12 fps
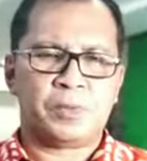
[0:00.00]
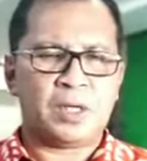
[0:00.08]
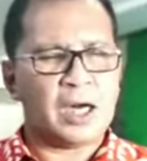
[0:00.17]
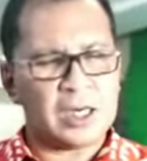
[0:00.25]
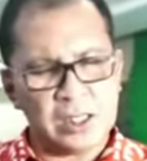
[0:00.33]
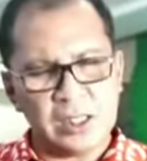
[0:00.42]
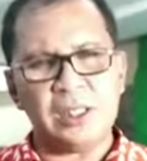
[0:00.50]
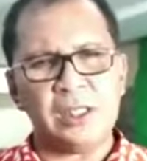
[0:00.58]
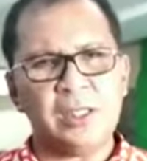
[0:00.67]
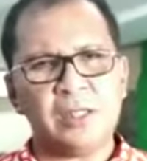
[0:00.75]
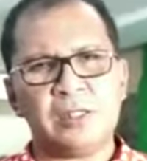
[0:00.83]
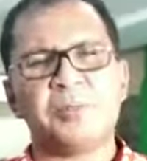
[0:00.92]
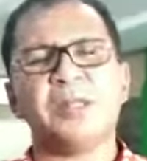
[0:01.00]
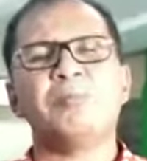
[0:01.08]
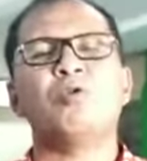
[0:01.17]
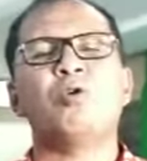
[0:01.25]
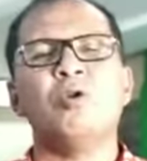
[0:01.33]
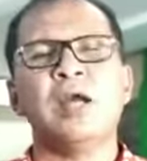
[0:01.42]
Hari ini tepat
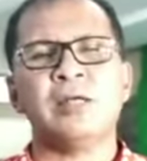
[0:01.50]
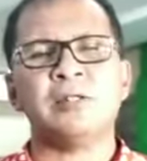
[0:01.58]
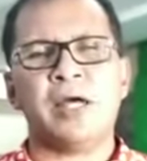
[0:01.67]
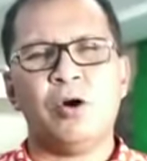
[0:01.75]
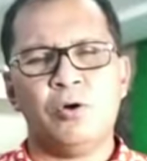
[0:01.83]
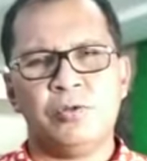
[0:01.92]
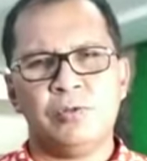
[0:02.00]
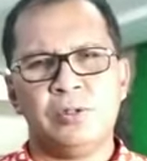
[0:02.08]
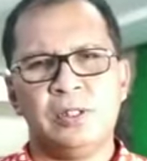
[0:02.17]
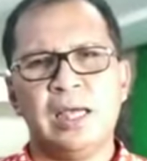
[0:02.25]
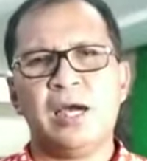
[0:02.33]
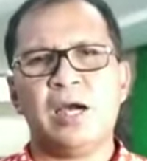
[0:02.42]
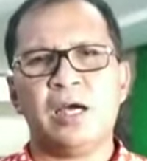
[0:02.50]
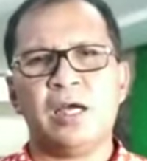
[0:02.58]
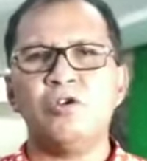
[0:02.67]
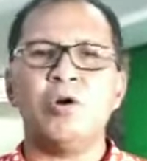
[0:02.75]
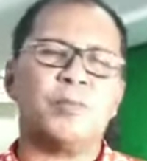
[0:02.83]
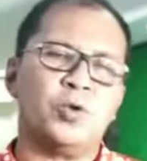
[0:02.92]
berulang tahun yang
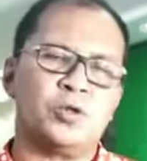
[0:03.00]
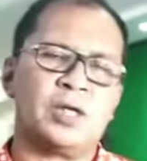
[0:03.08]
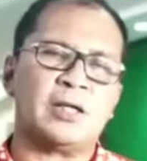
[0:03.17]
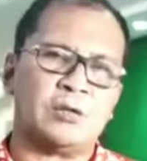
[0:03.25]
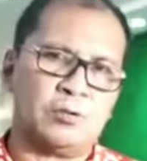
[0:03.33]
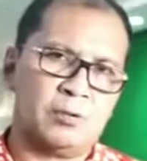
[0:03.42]
ke-21.